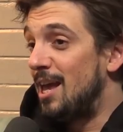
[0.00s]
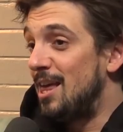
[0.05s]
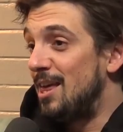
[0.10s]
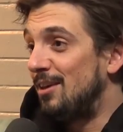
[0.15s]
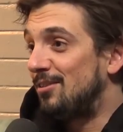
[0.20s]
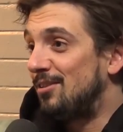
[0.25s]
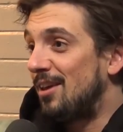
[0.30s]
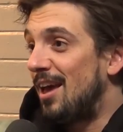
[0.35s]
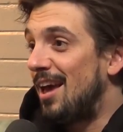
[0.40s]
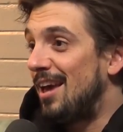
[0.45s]
Y
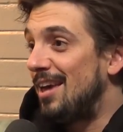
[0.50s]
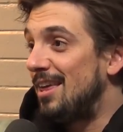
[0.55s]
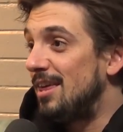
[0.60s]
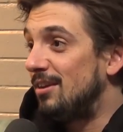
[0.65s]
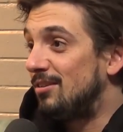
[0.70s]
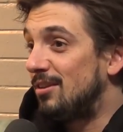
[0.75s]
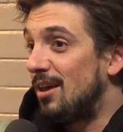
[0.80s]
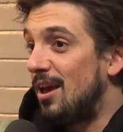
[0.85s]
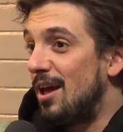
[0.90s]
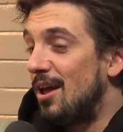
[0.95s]
dice, y
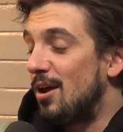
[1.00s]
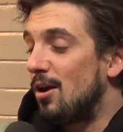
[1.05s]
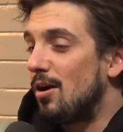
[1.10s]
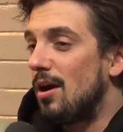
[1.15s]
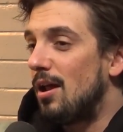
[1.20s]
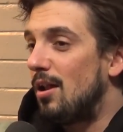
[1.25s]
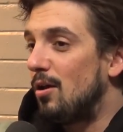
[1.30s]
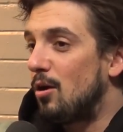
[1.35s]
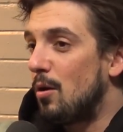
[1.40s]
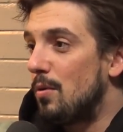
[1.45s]
dice,
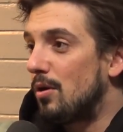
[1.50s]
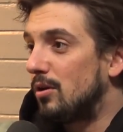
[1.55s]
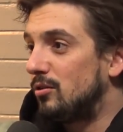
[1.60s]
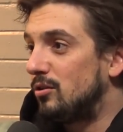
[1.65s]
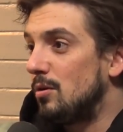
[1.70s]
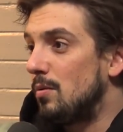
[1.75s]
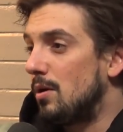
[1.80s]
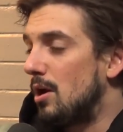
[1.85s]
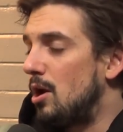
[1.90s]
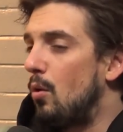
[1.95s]
eh, como que
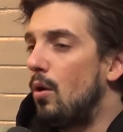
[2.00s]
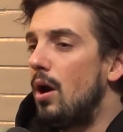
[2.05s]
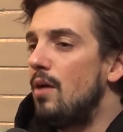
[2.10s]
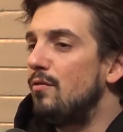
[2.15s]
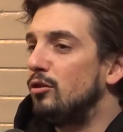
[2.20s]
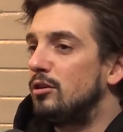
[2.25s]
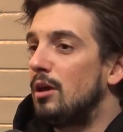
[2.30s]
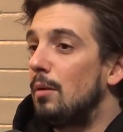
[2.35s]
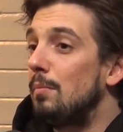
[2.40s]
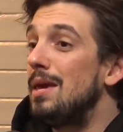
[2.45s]
así como que lo voy a
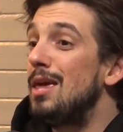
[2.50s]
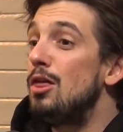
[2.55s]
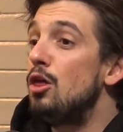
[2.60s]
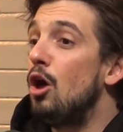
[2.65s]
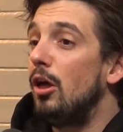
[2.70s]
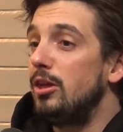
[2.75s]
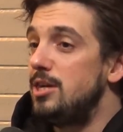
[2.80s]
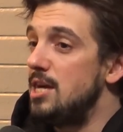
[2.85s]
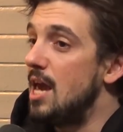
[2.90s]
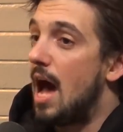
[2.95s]
disfrutar en mis
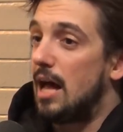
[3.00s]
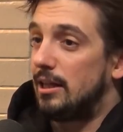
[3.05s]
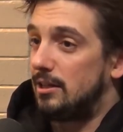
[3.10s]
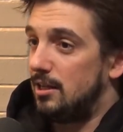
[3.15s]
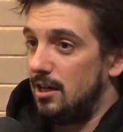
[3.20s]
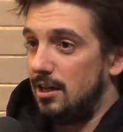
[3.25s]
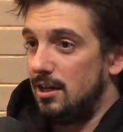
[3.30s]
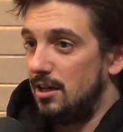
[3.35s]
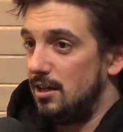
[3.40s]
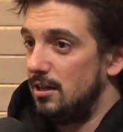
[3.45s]
dos
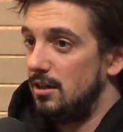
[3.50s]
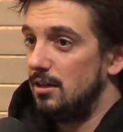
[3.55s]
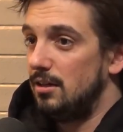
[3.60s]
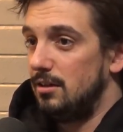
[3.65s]
yates.